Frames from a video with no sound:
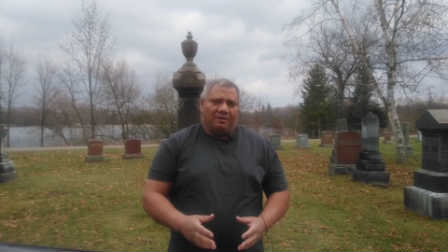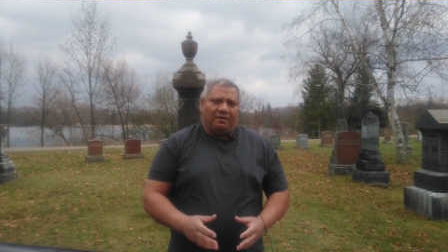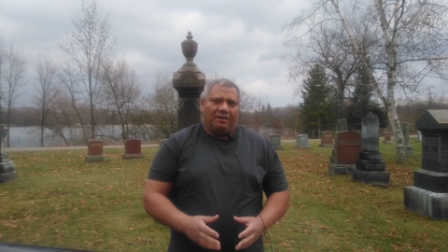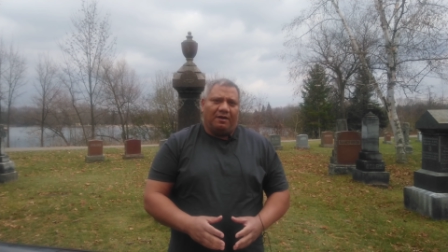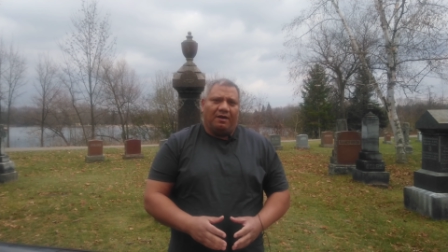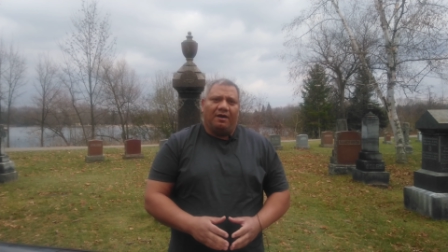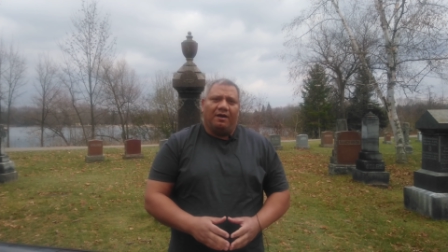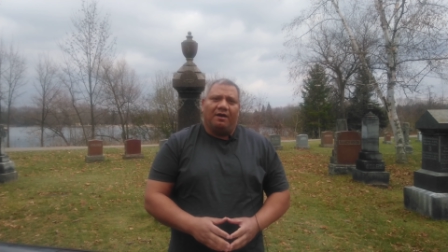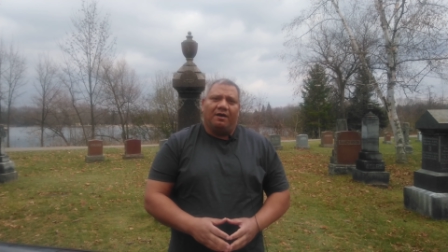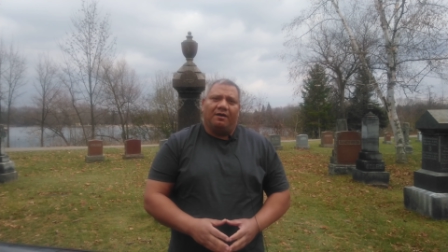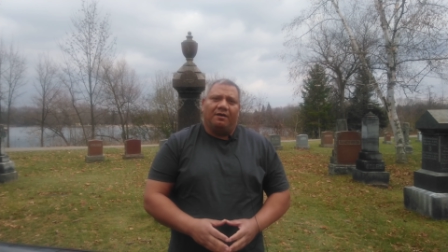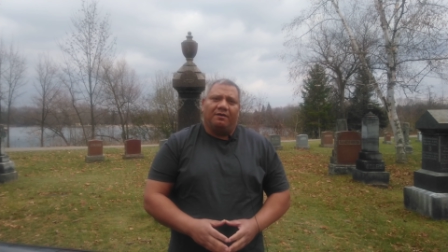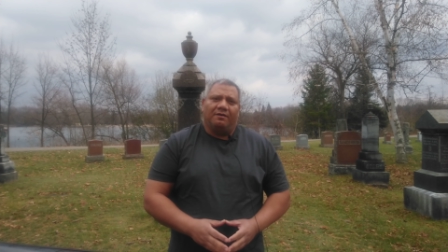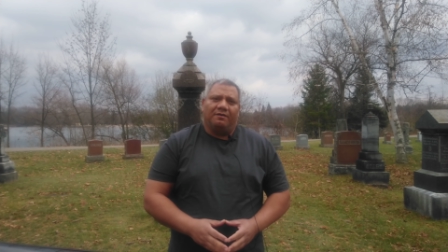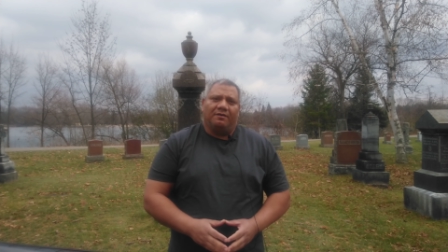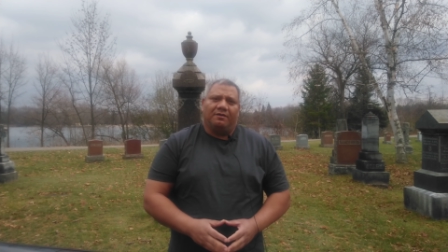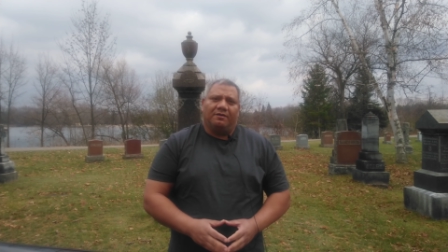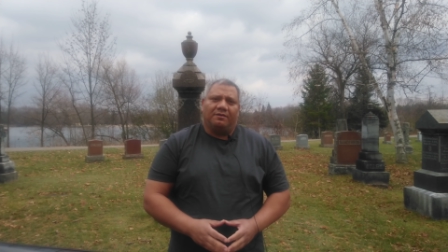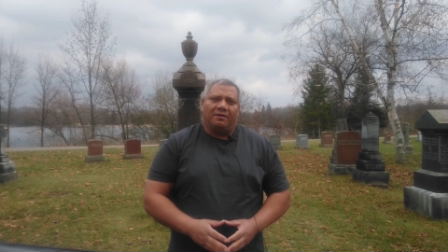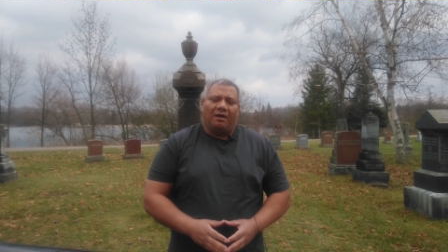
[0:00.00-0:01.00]
آه،
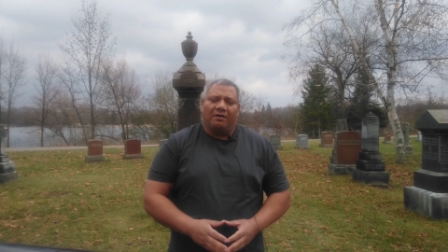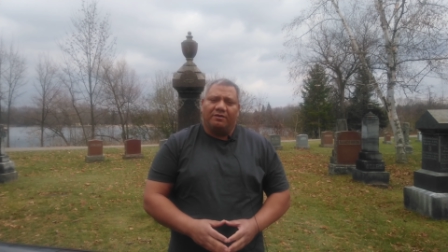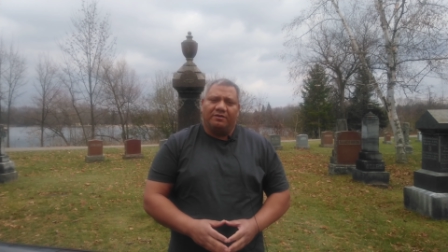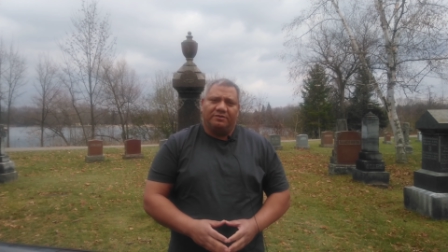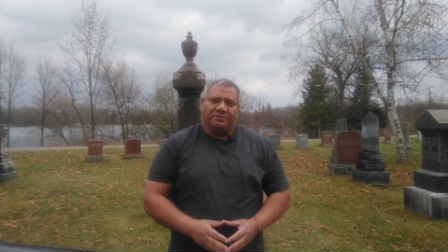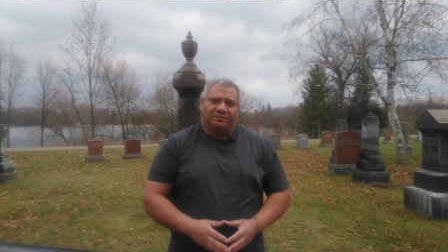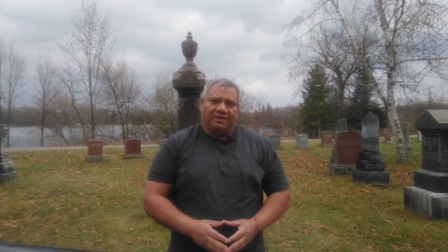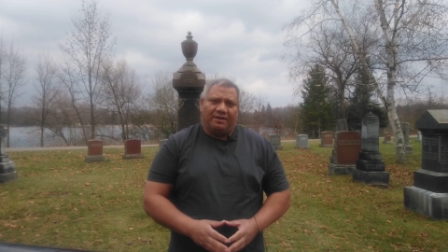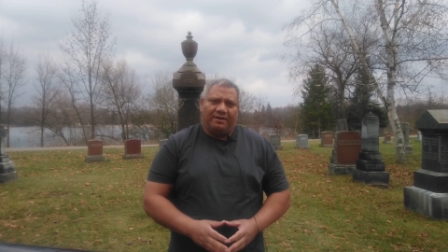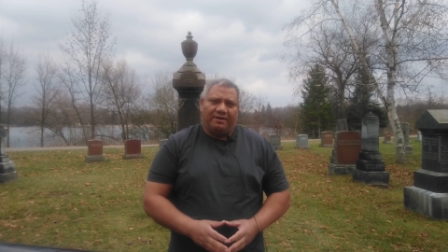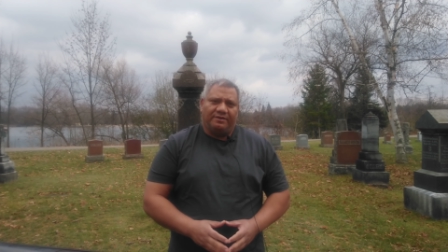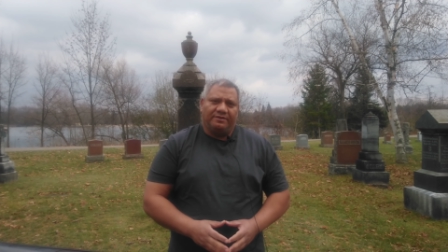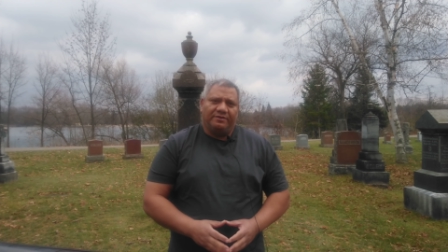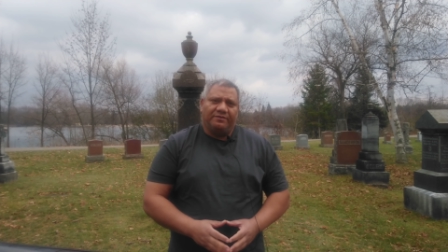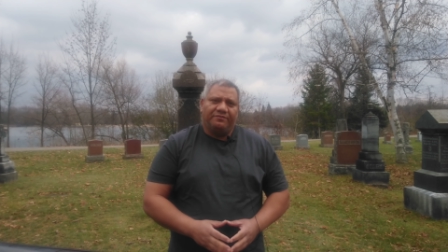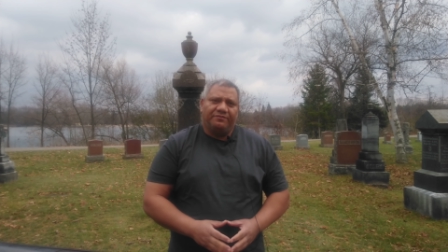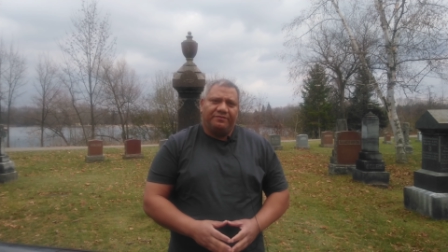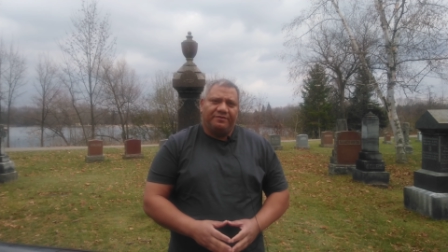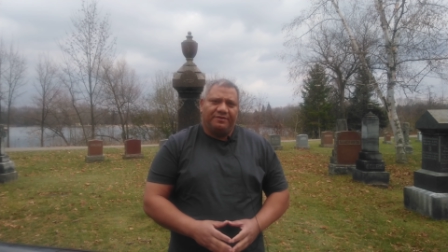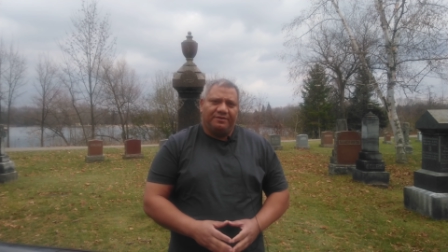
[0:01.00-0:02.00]
العقيدة
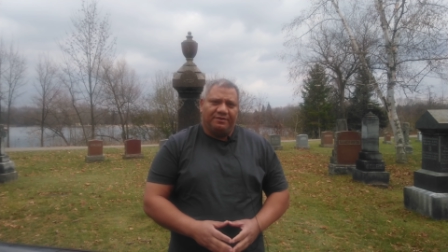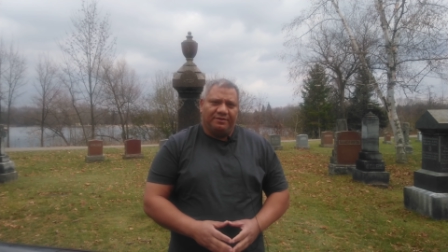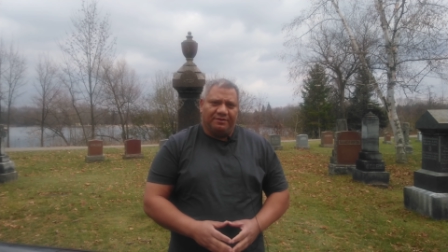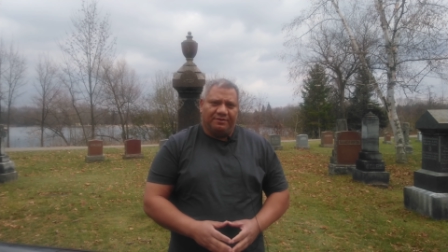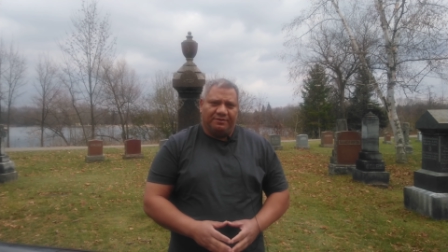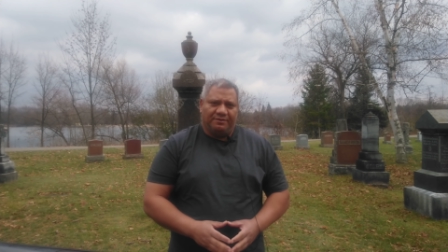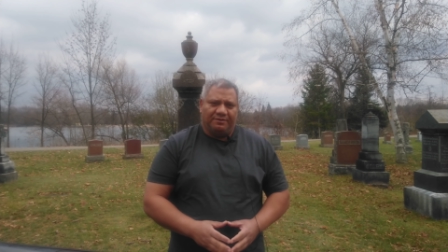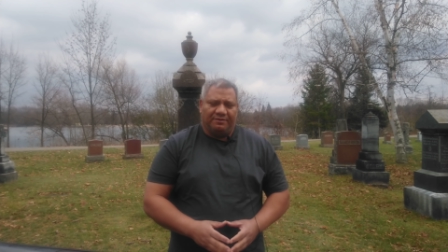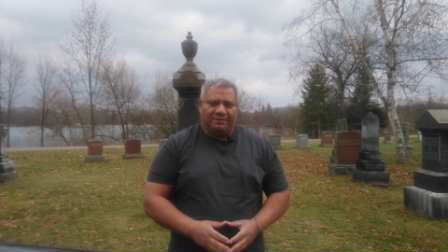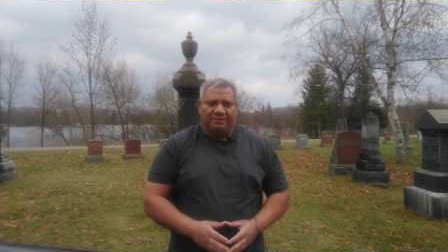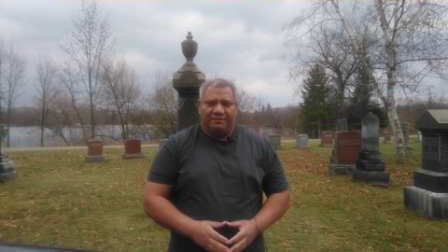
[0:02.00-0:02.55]
إن في